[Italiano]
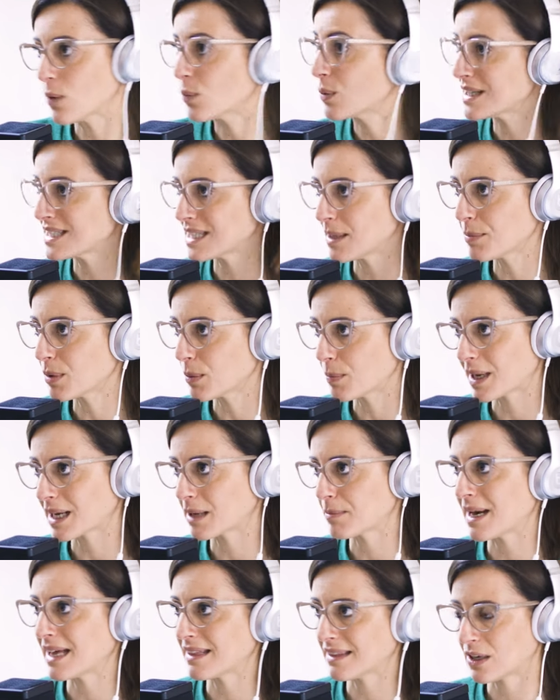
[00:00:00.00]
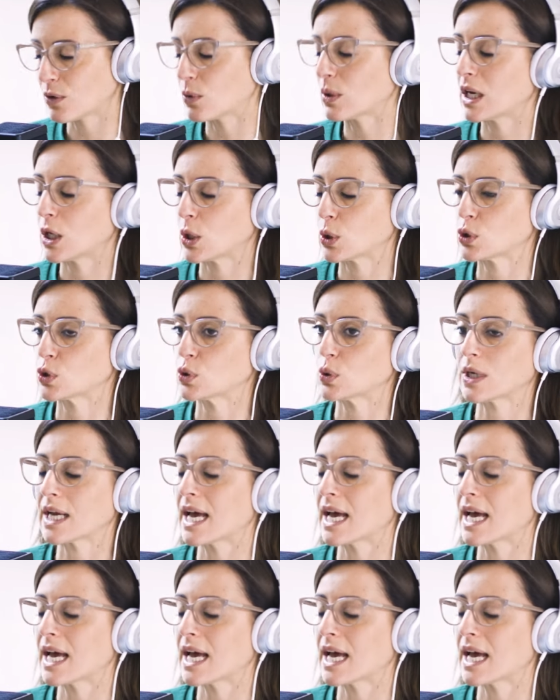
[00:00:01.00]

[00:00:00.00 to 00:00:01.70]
un esempio pragmatico nel nostro